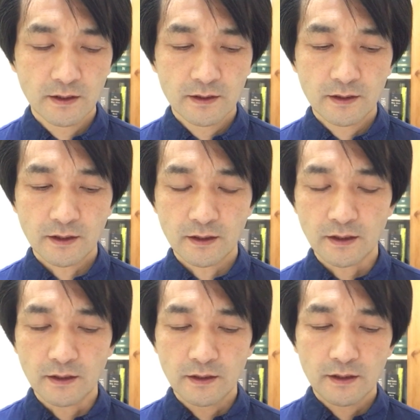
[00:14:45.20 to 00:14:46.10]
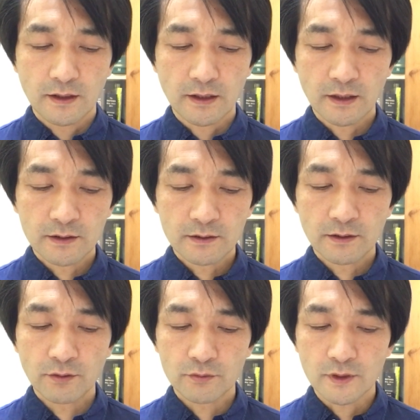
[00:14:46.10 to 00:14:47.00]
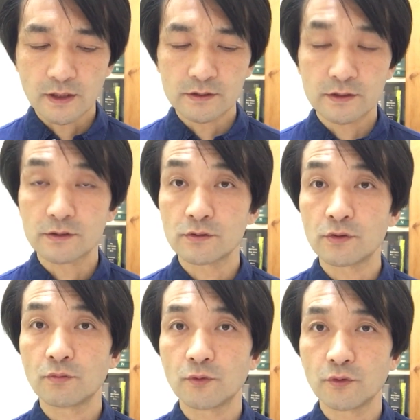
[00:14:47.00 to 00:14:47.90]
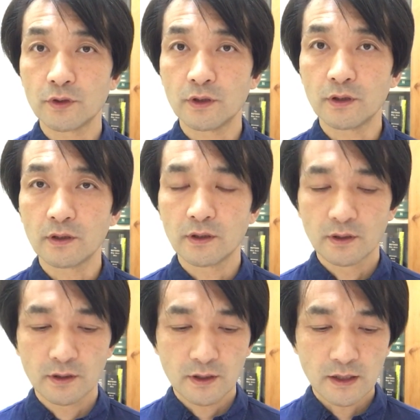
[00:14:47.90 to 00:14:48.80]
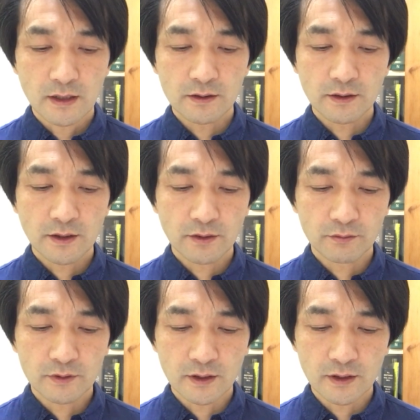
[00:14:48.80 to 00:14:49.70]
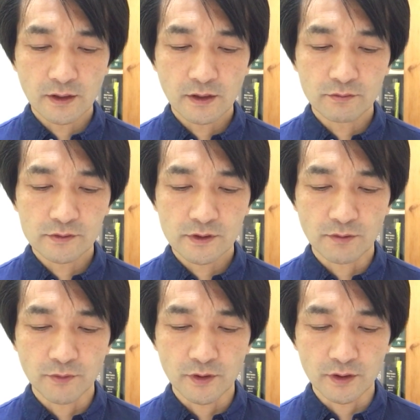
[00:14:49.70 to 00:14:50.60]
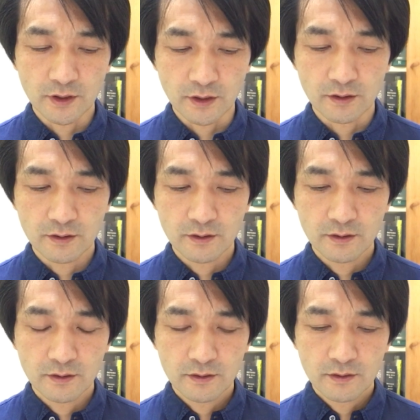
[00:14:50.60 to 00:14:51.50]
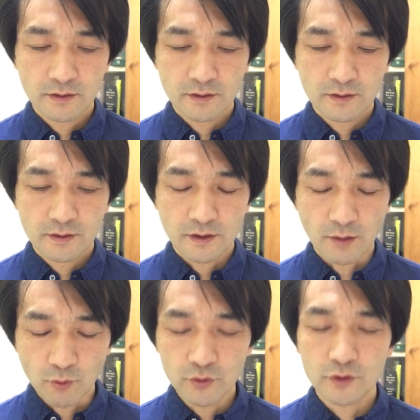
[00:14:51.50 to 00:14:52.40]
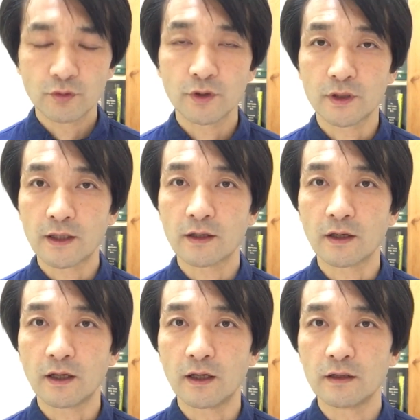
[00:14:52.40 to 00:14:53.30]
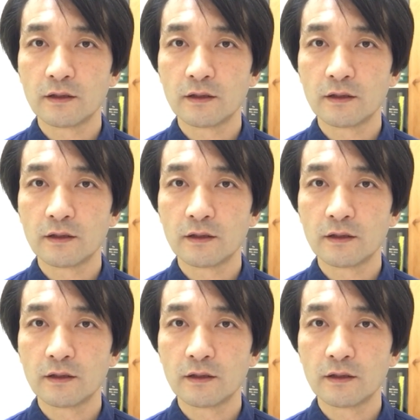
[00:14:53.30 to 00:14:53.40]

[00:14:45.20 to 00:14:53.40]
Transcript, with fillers: だから相手を大切に思い、関係を立て直すためにもう一人誰かが